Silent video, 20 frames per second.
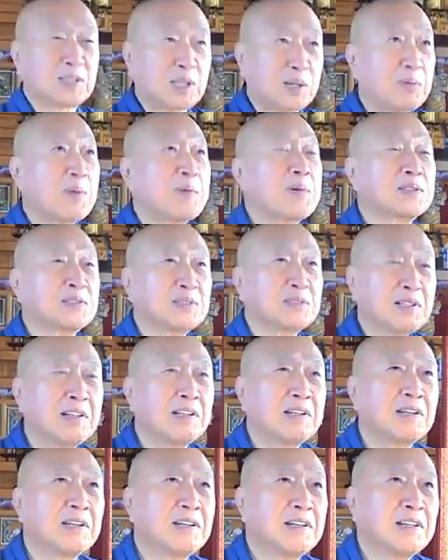食べますね。
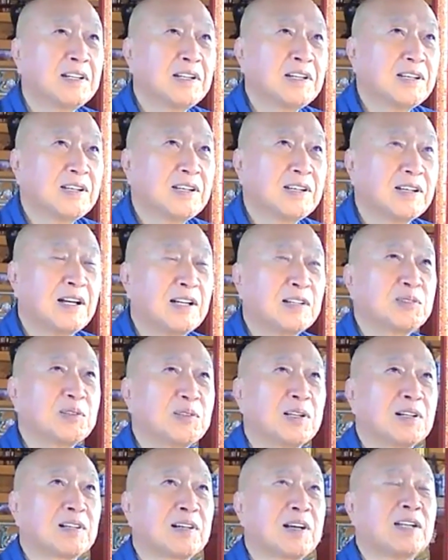あるい
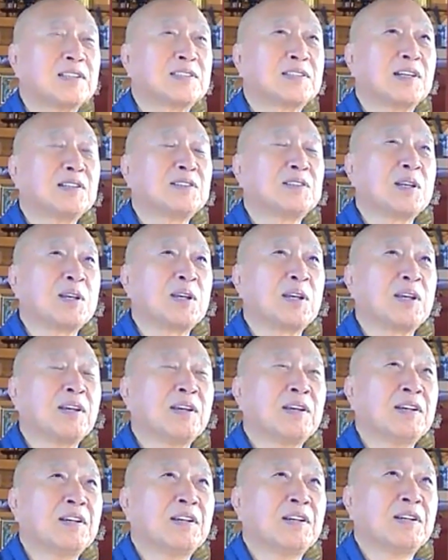は会社行って、
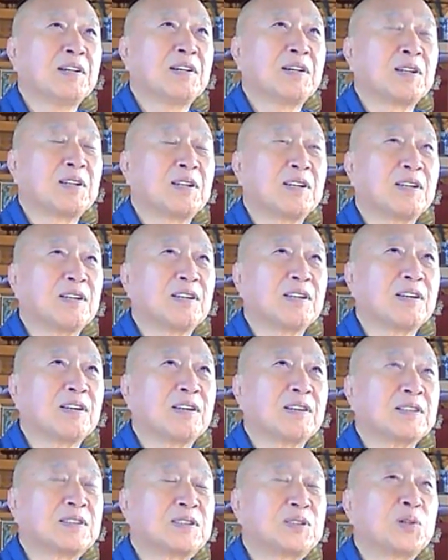
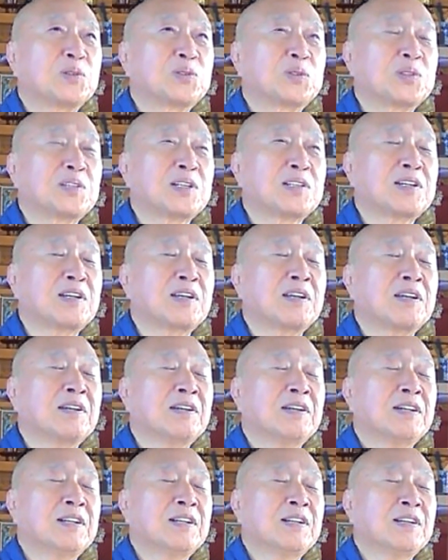えー、仕事してて、
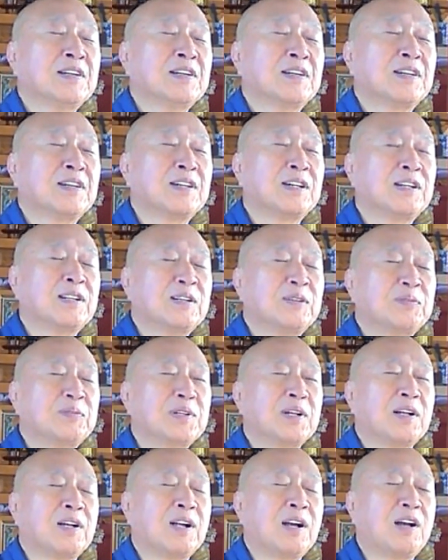えー、み
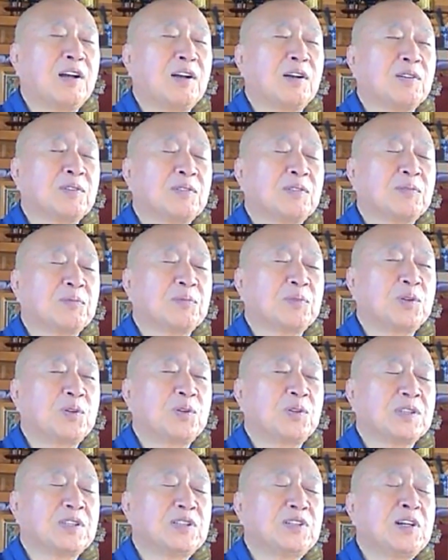んな、あ、
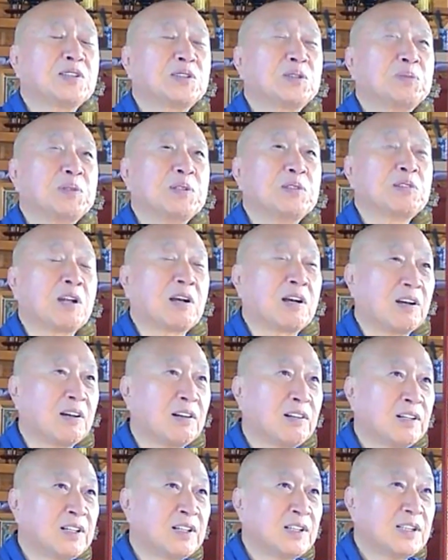もう昼休みいたら、
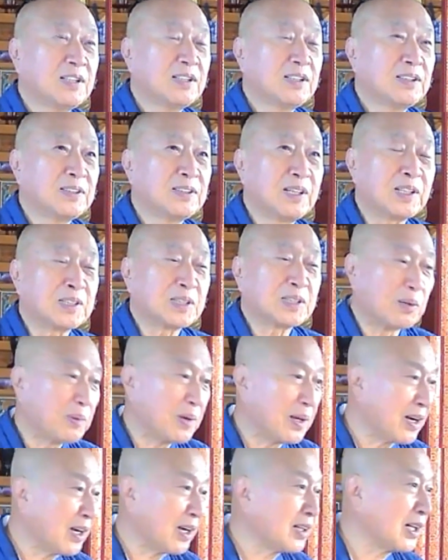なんか食べ
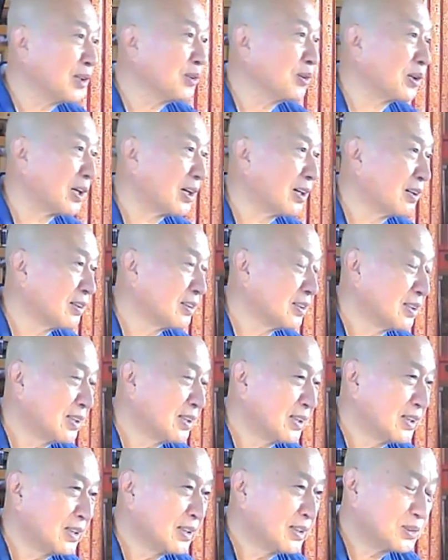やなあかんような、
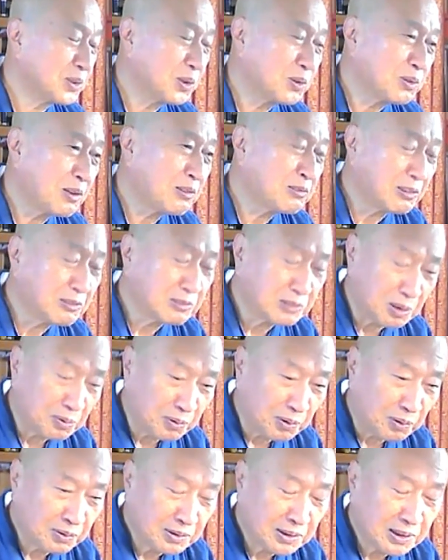食欲なくて
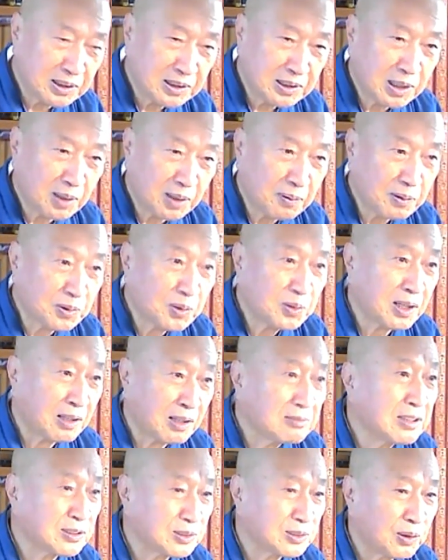も食べるときあ
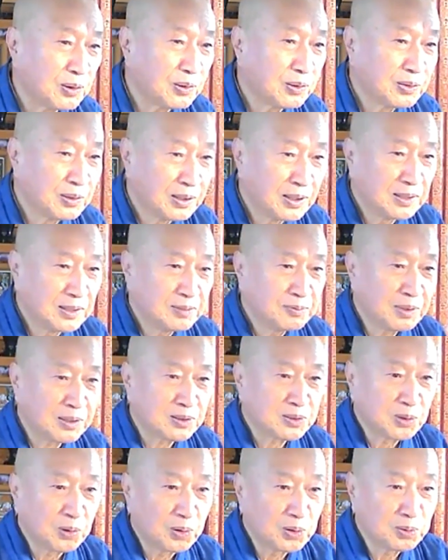るでしょ。う。まあ、
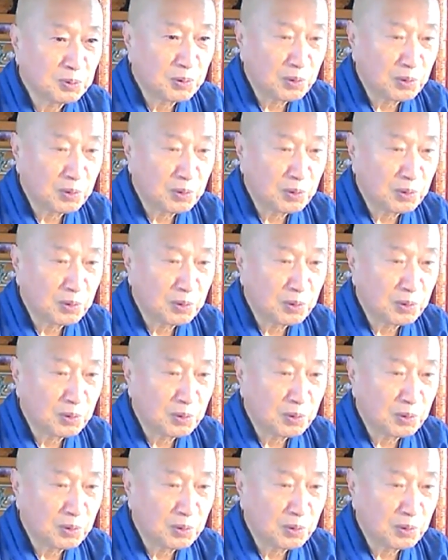そういう